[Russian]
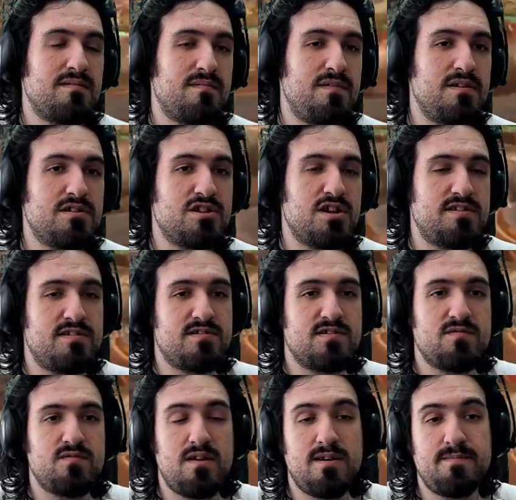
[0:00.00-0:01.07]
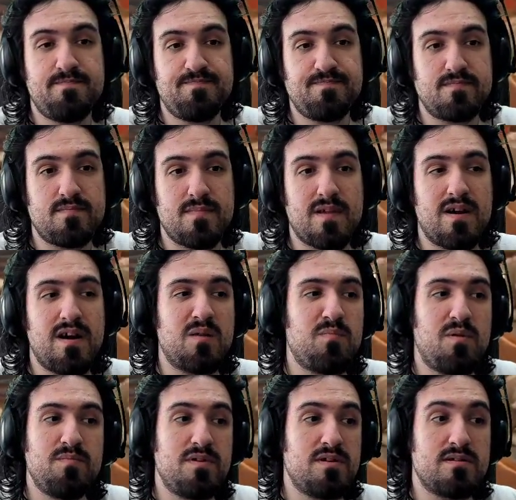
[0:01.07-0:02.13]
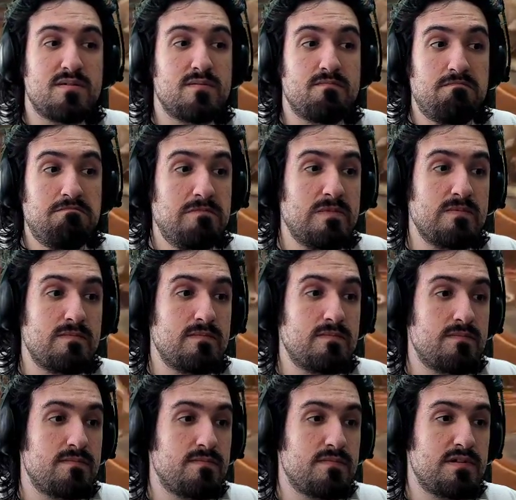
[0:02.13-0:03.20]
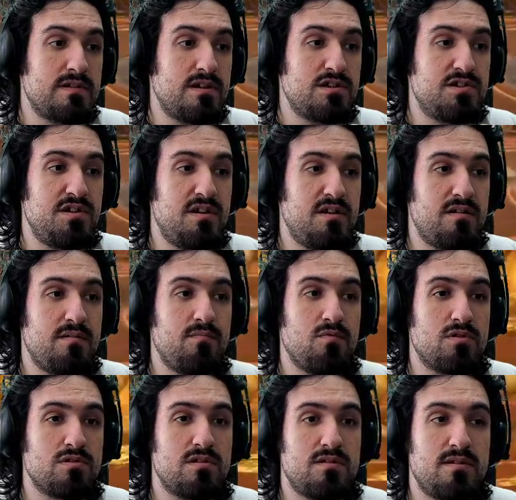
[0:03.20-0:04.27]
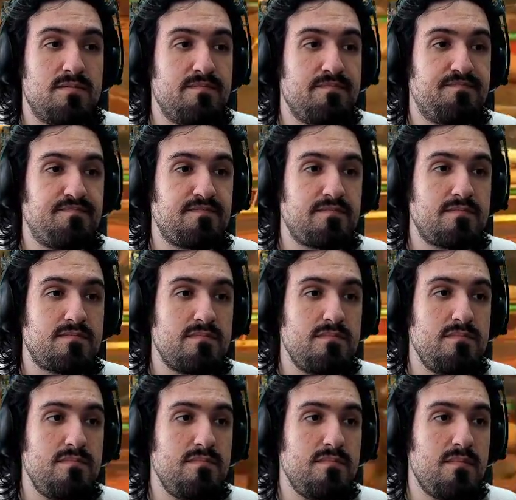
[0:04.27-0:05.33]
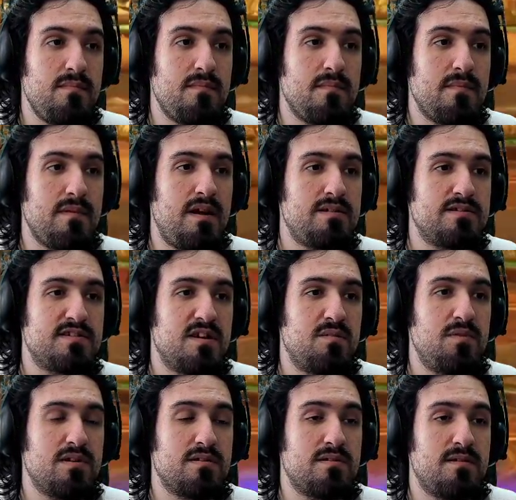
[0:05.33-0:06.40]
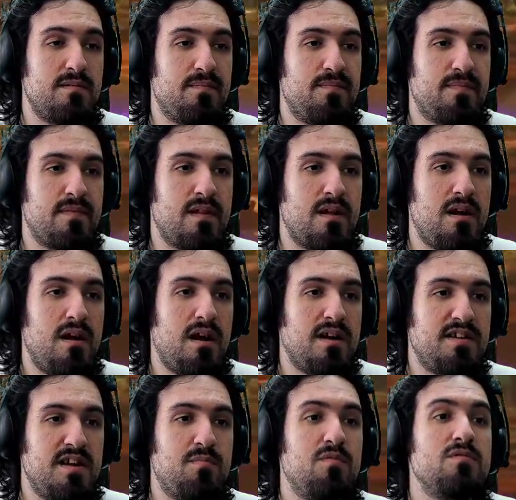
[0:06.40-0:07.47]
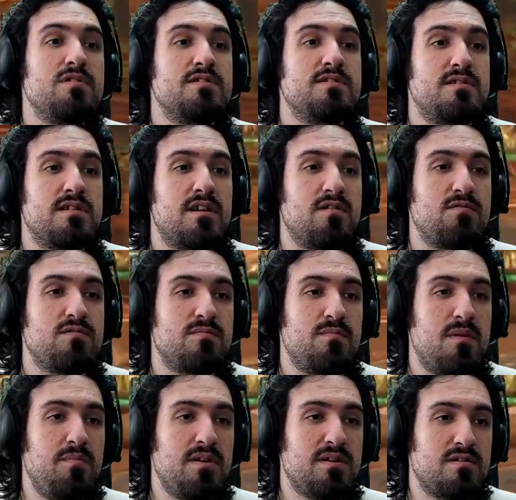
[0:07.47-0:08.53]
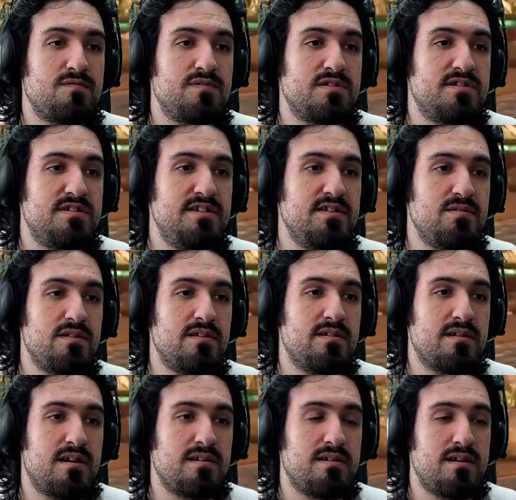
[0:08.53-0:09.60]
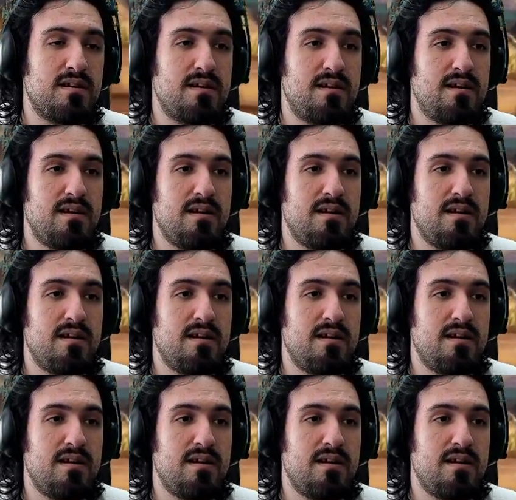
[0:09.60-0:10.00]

Injustice 2, как по мне, сложнее Мортала. Это заметно. Хотя бы вот из-за таких вот моментов с силой, когда